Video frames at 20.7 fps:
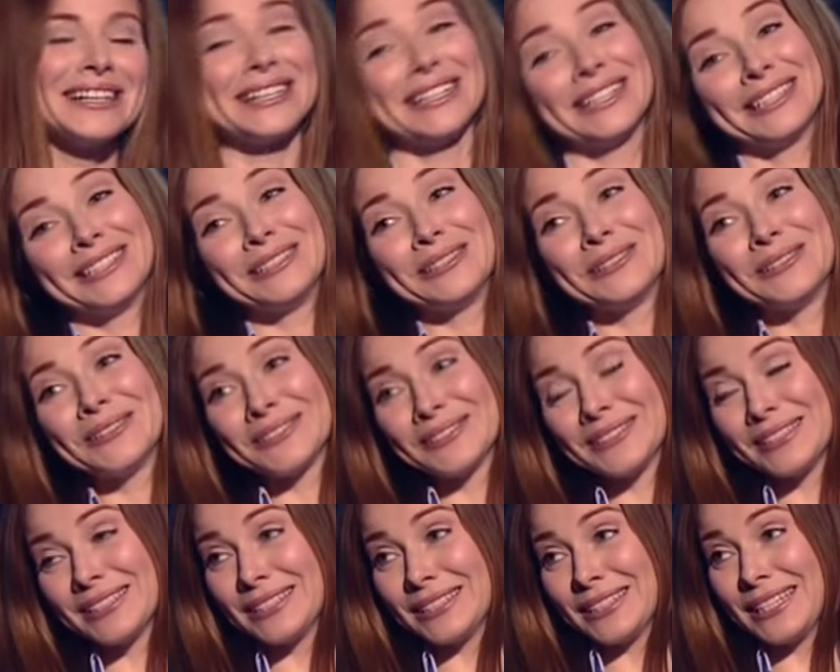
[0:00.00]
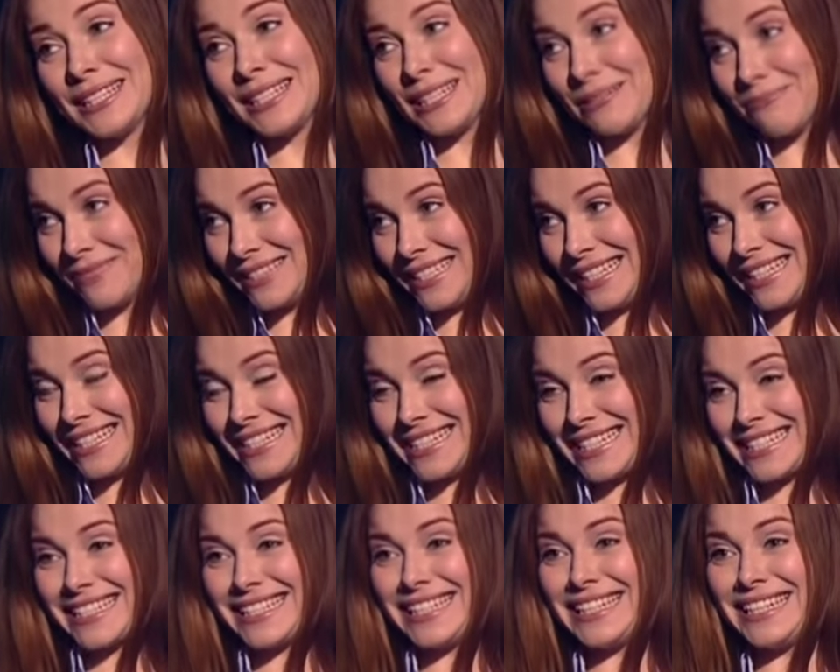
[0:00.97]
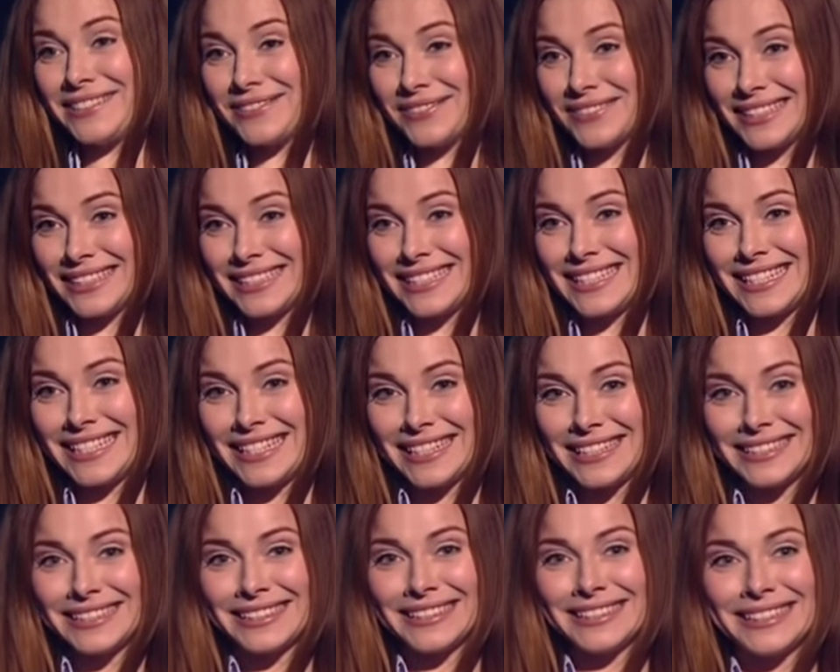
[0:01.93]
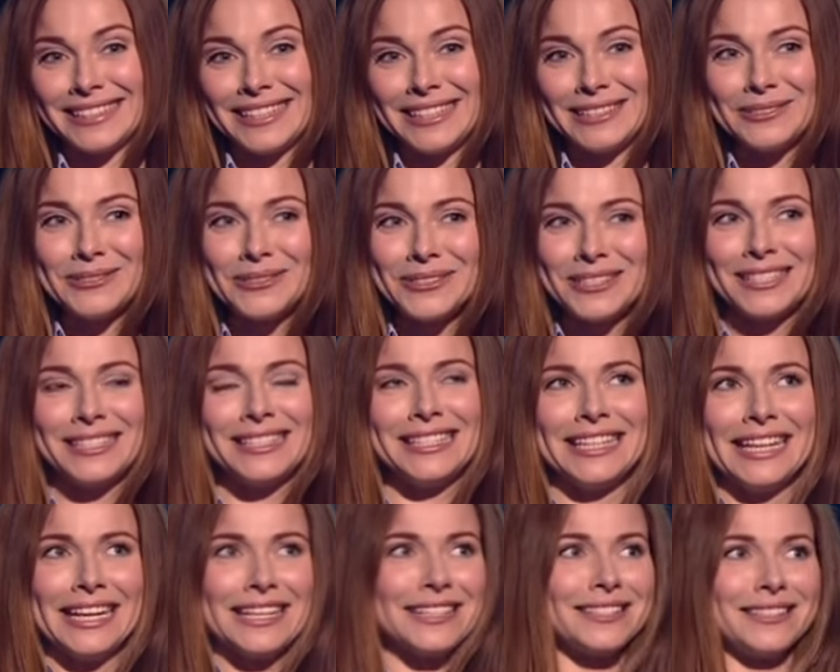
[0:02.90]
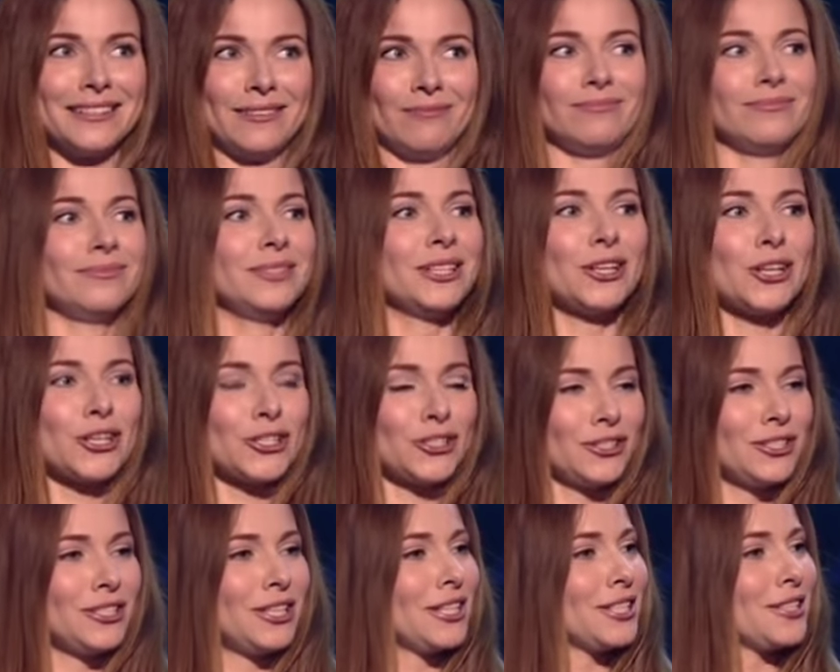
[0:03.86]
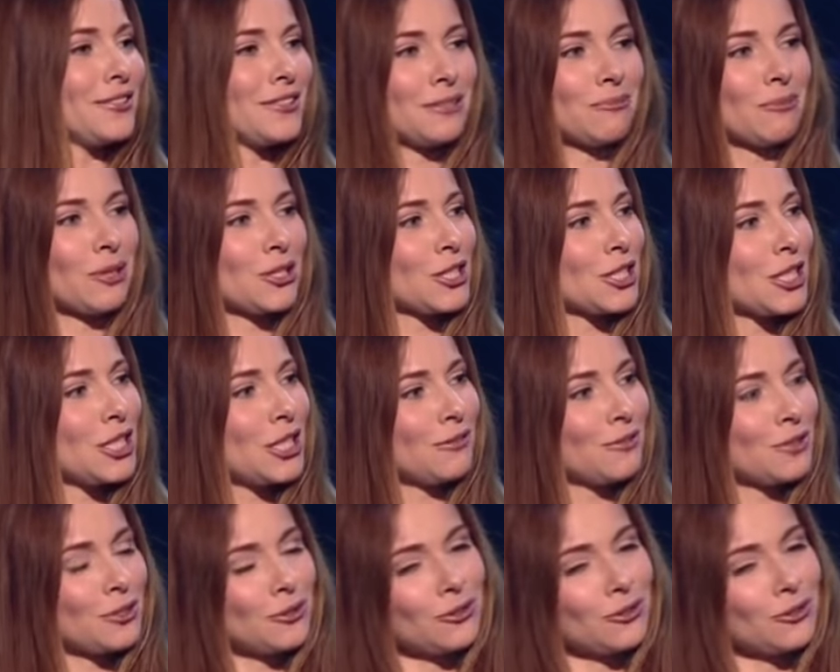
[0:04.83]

Э, ну, э, на самом деле счастливые те э, люди, дети. Мне кажется, дети 17 лет